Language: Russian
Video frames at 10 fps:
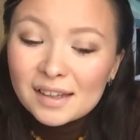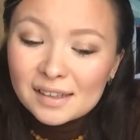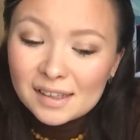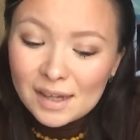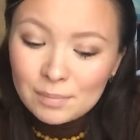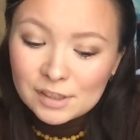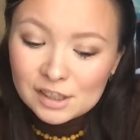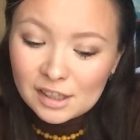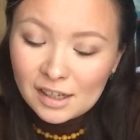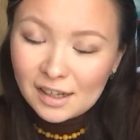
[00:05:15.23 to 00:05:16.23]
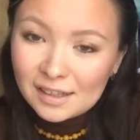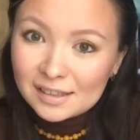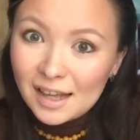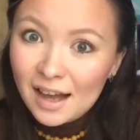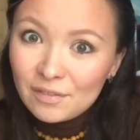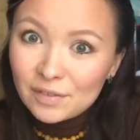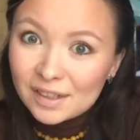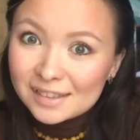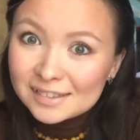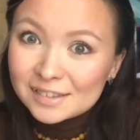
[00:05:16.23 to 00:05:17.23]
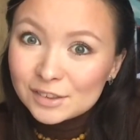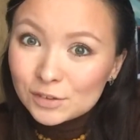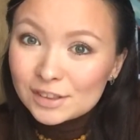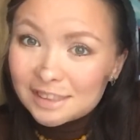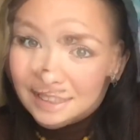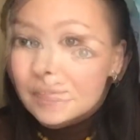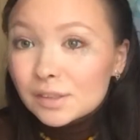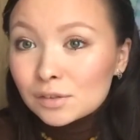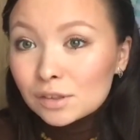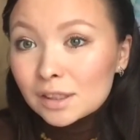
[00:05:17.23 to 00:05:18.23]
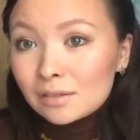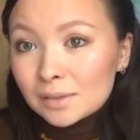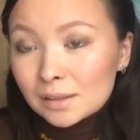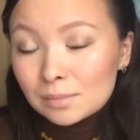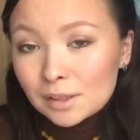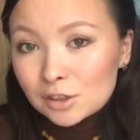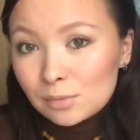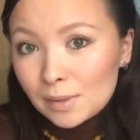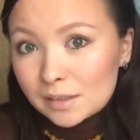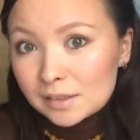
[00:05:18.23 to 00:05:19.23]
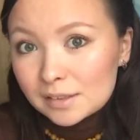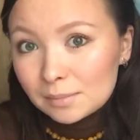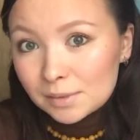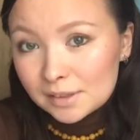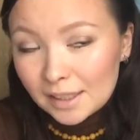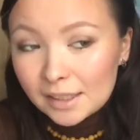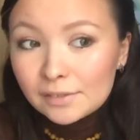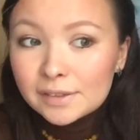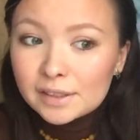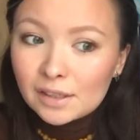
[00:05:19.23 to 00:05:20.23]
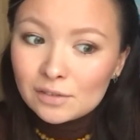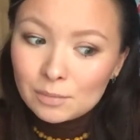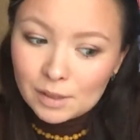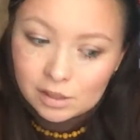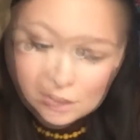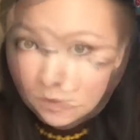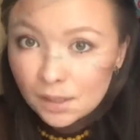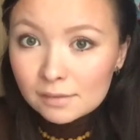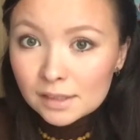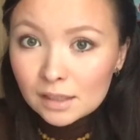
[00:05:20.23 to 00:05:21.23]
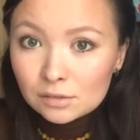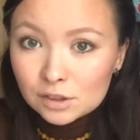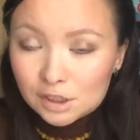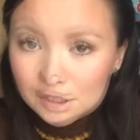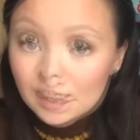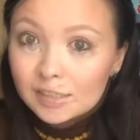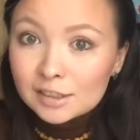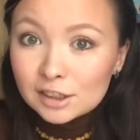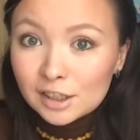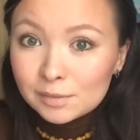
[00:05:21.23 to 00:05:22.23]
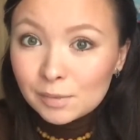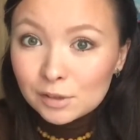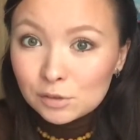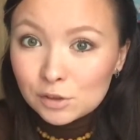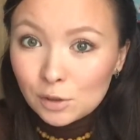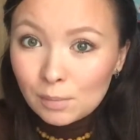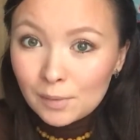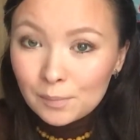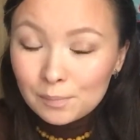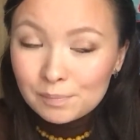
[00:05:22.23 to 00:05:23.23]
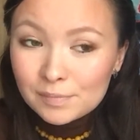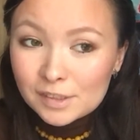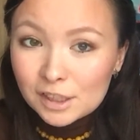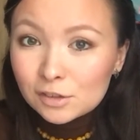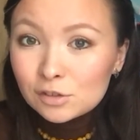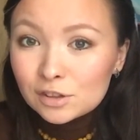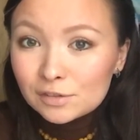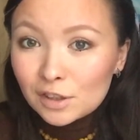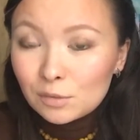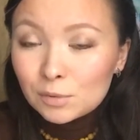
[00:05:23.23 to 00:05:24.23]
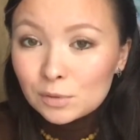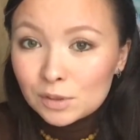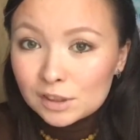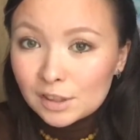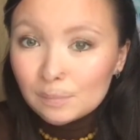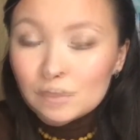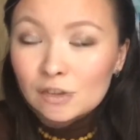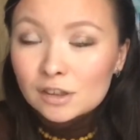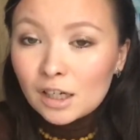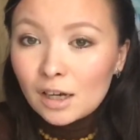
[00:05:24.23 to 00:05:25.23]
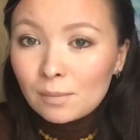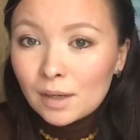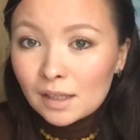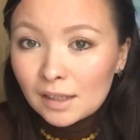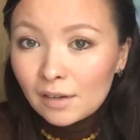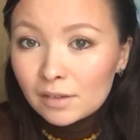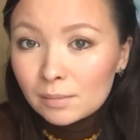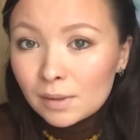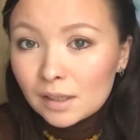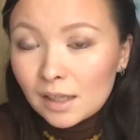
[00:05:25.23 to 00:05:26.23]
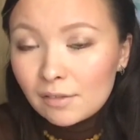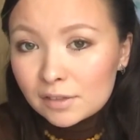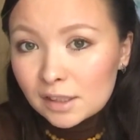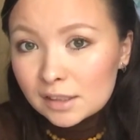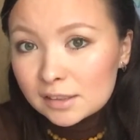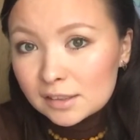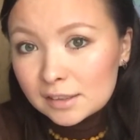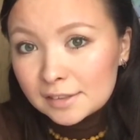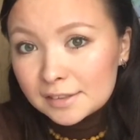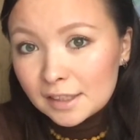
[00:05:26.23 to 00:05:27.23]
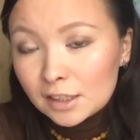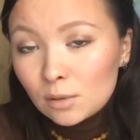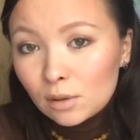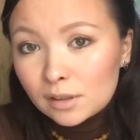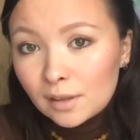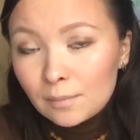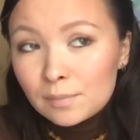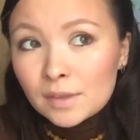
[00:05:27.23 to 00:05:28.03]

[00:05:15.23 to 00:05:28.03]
И я пошла на французский. Для французского мне надо было еще пройти собеседование, я его прошла. Меня взяли учить. Так началась моя учеба. Сейчас уже на втором курсе. Я учусь на бакалавра. Бакалавр длится здесь три года.